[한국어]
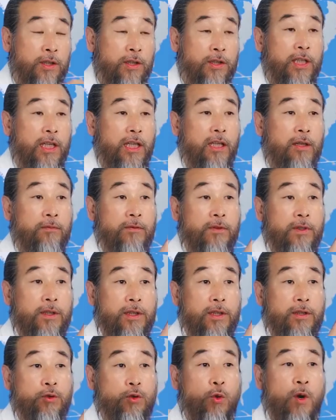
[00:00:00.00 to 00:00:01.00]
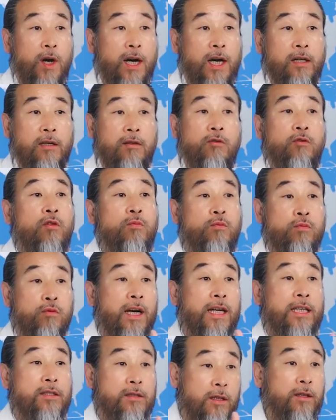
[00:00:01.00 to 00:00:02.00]
그 사람들이 좋아하는
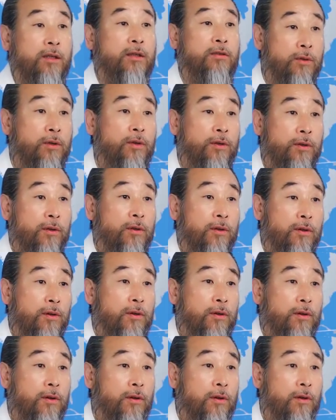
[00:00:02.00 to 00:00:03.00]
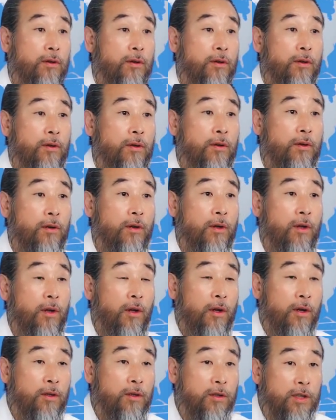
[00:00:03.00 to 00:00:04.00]
공부가 있어요 또.
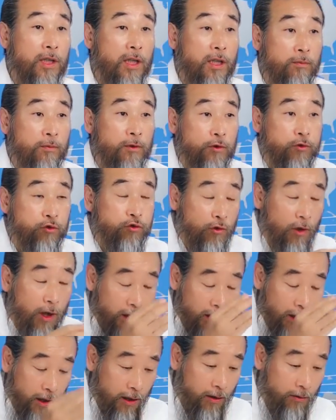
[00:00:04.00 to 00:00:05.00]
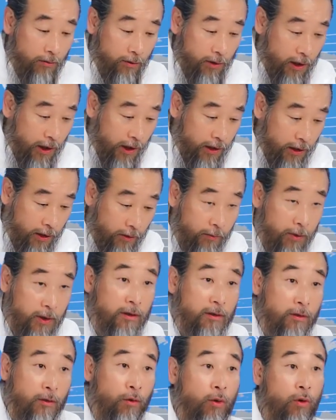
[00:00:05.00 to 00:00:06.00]
그 사람들 수학하라고 이렇게 해서
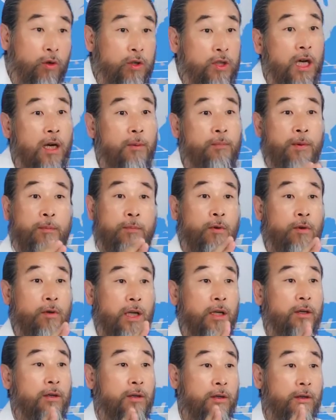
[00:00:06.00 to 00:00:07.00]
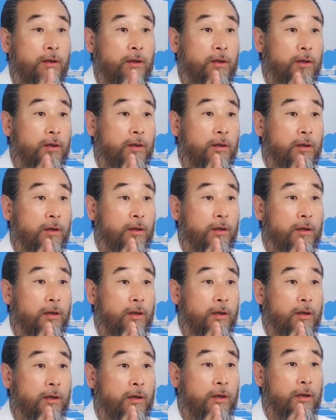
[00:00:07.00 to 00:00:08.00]
하면요 골치 아파 뭐네요.
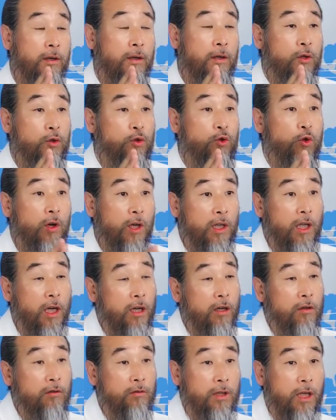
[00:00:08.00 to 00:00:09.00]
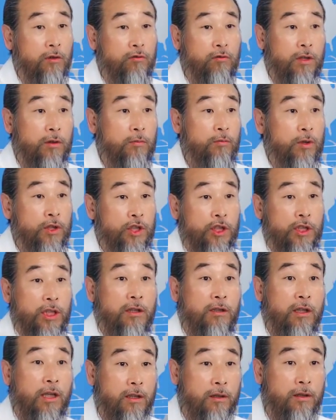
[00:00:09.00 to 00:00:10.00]
수학해갖고 나중에 뭐
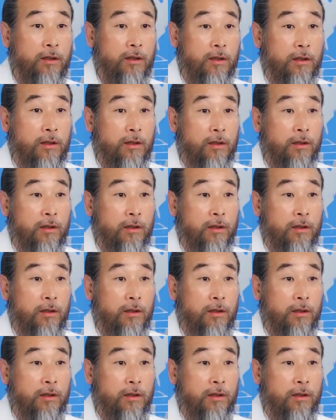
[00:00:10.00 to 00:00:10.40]
직장도 할거예